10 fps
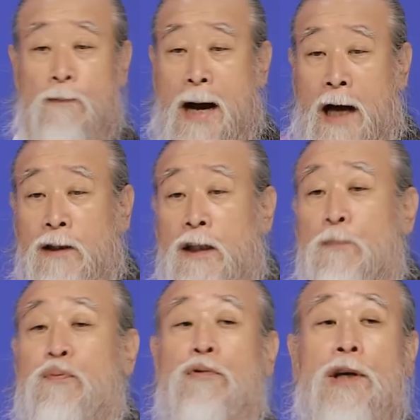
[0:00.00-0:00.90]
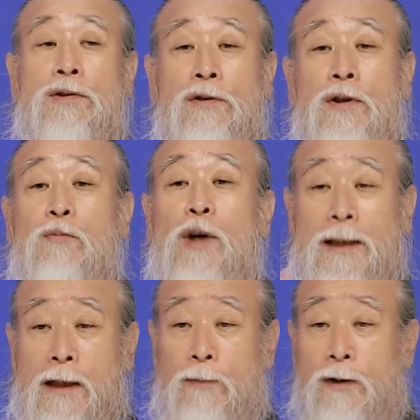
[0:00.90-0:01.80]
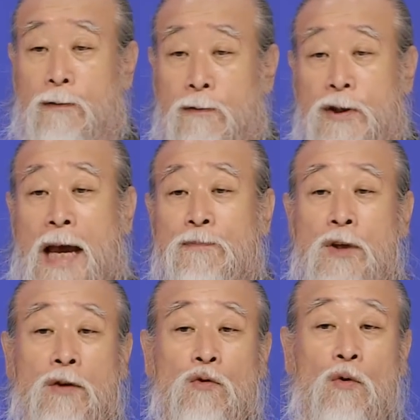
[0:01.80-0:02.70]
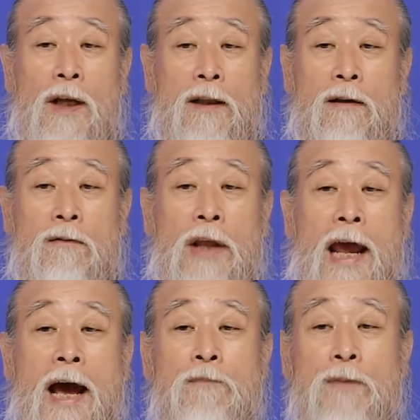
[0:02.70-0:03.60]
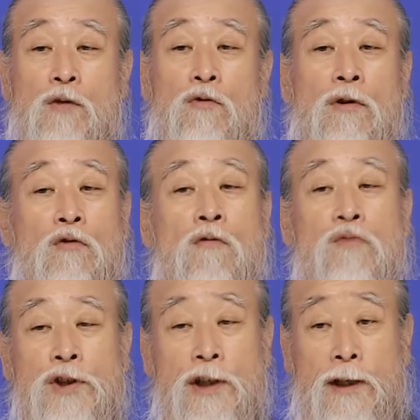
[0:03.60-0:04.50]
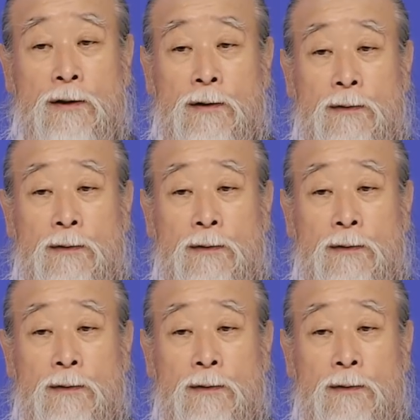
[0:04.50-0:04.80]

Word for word: 만일의 북에서 넘어왔다면 3년 동안 대한민국을 공부시켜야 돼.